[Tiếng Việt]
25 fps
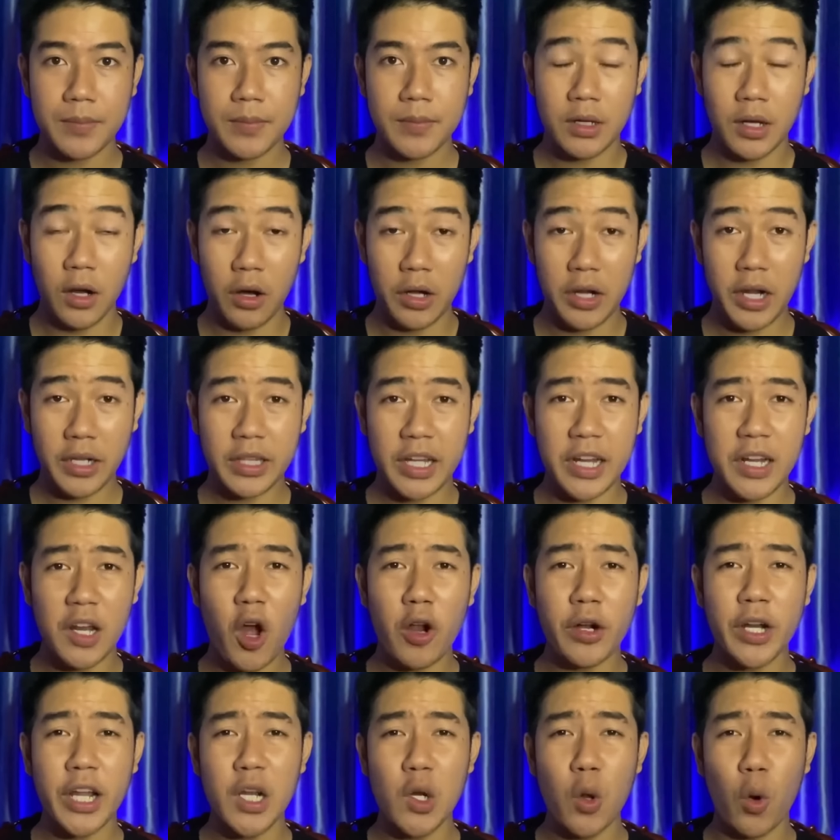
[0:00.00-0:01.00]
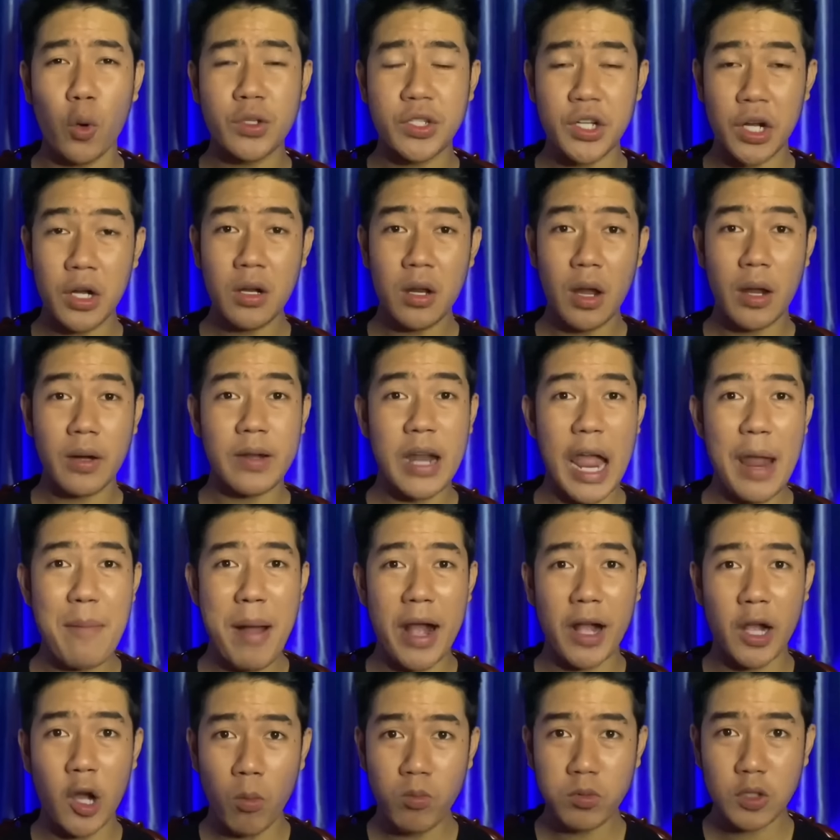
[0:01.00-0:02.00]
người thì lo đi luộc trứng để
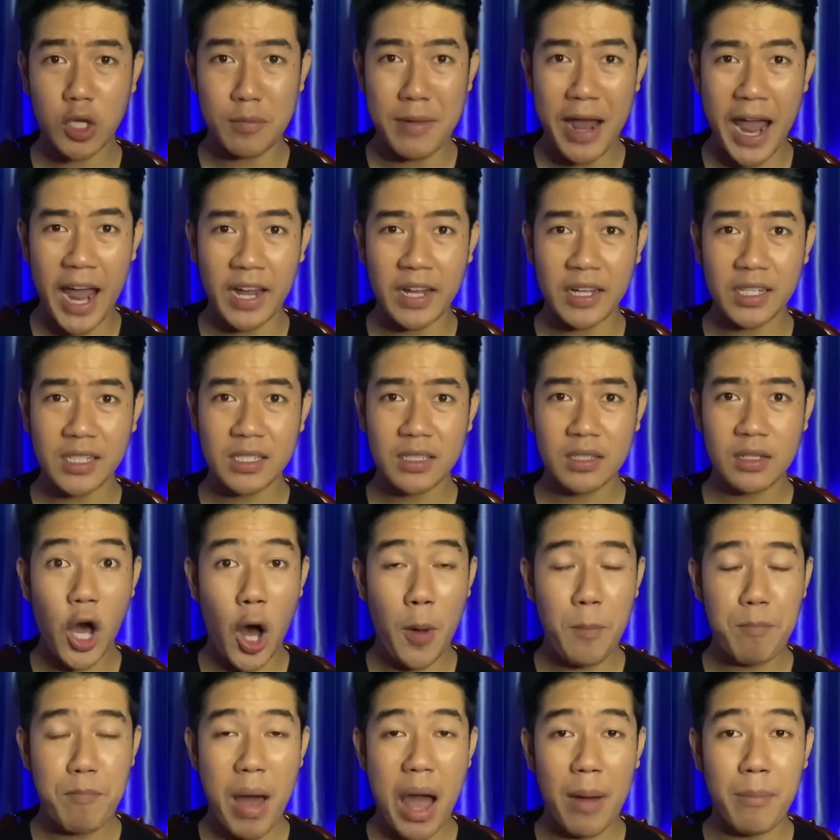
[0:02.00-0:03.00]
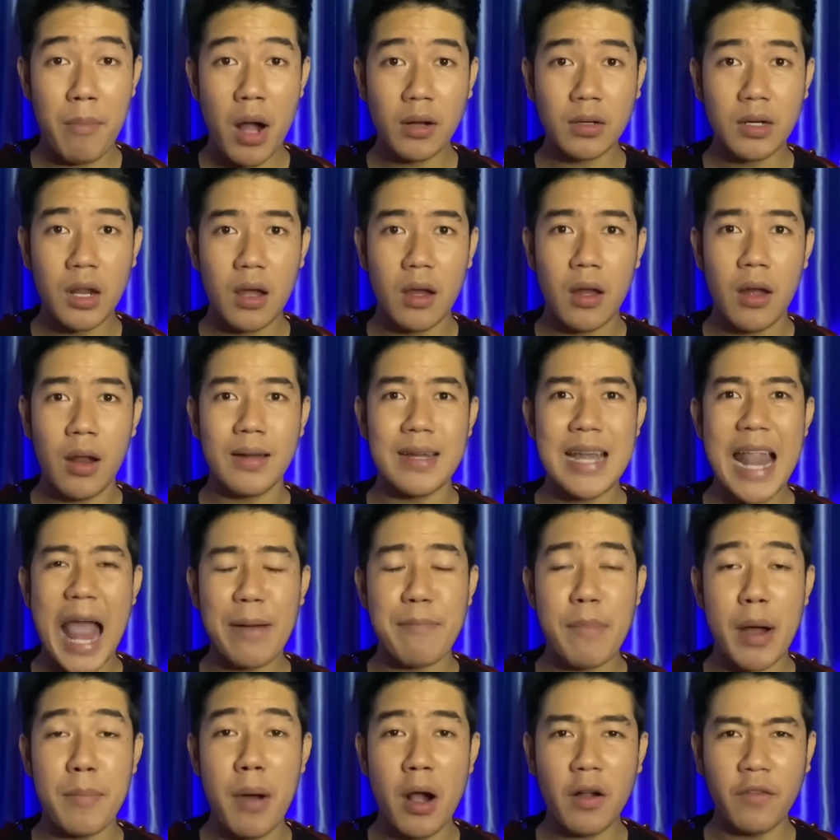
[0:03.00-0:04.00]
mà cúng cho bà hôm bà mất đó là
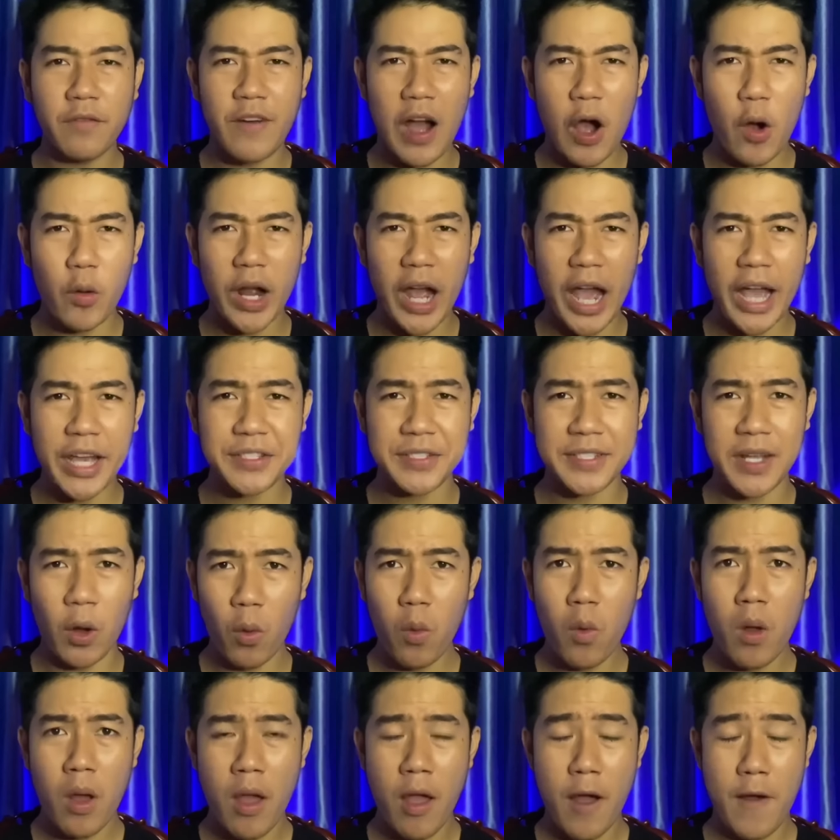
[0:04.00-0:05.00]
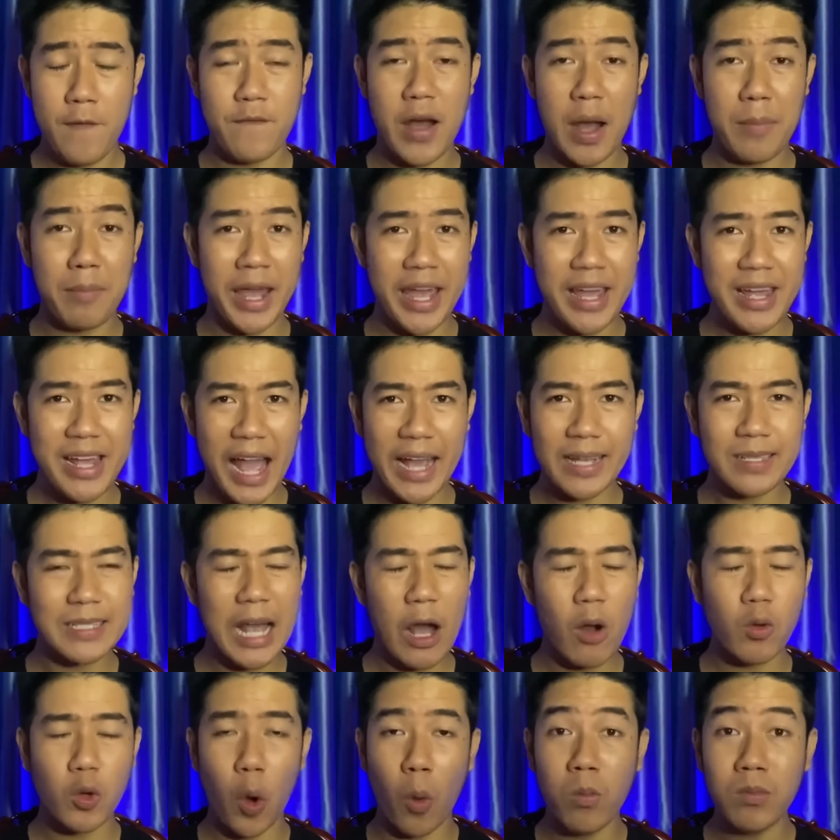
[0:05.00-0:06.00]
bà mất vào ngày xấu và mấy ngày
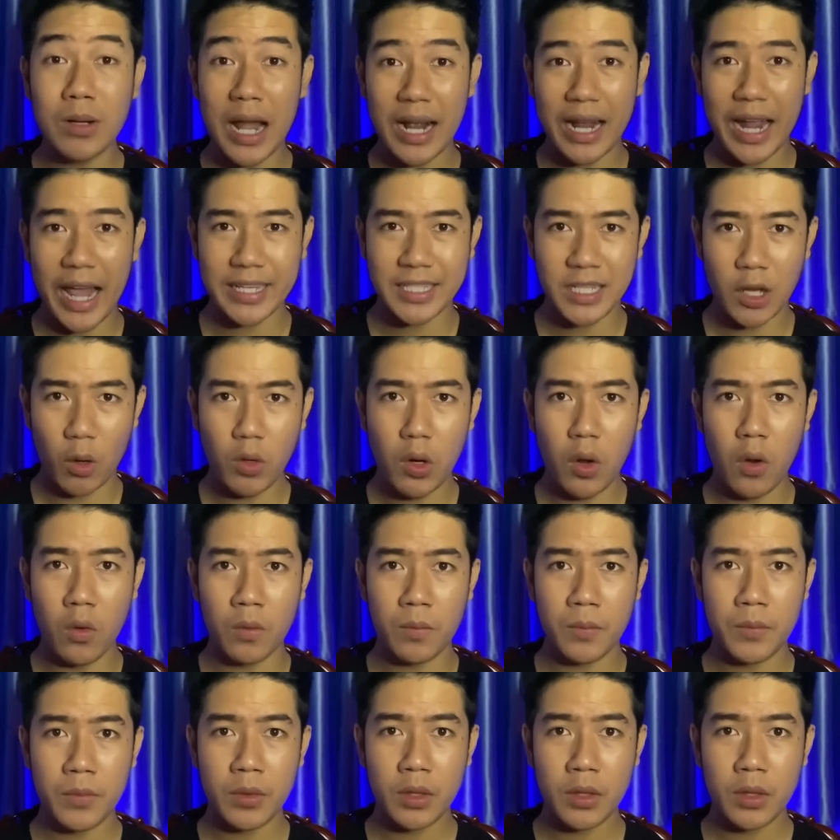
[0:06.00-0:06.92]
sau cũng là ngày xấu luôn